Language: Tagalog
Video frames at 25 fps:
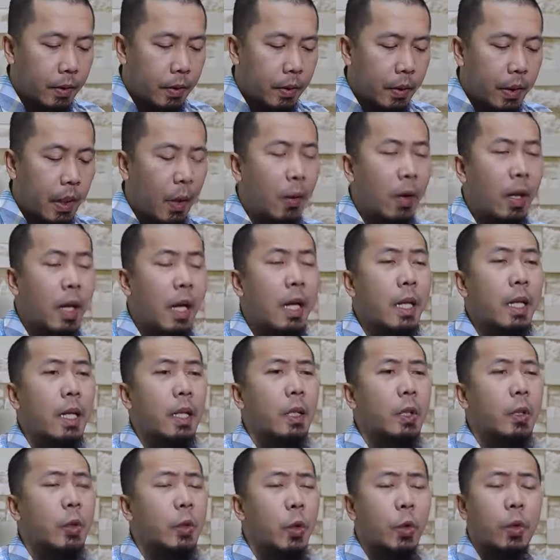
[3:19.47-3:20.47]
na wala
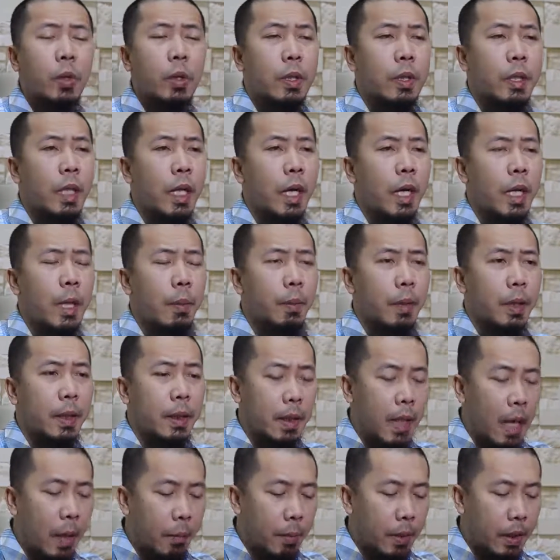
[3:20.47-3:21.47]
ng Diyos na
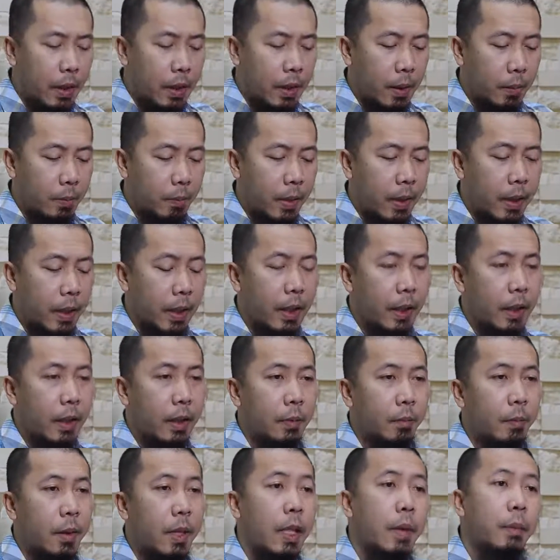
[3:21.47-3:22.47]
karapat dapat
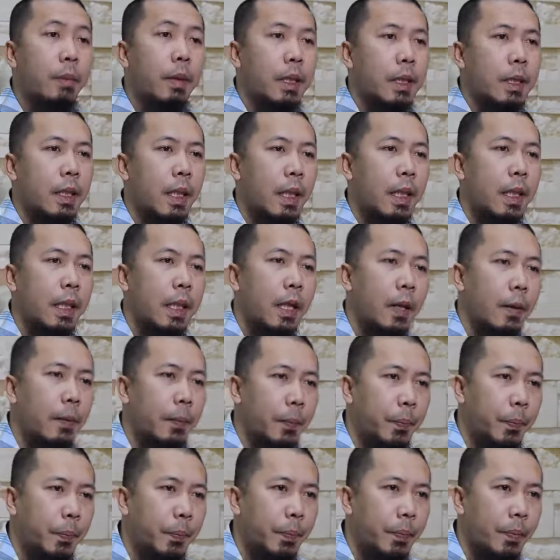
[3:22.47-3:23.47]
sambahin maliban sa Kanya.
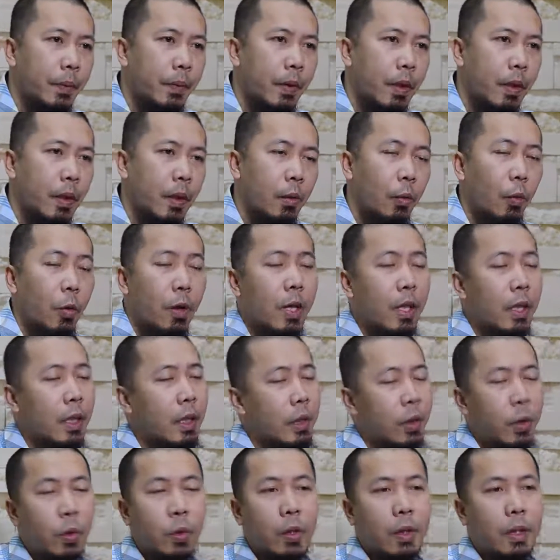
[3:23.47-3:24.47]

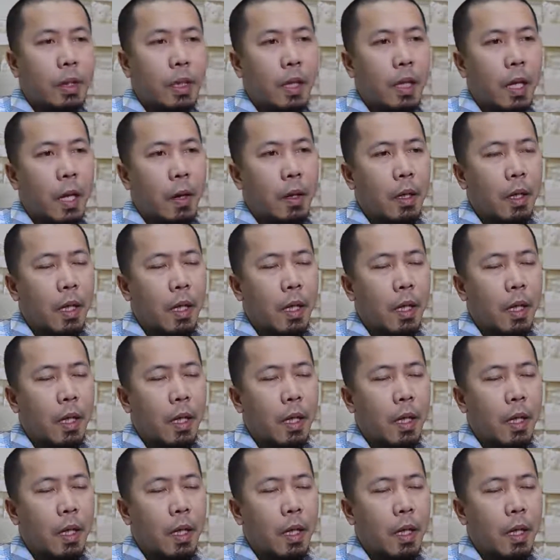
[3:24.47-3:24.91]
Walang Diyos na da-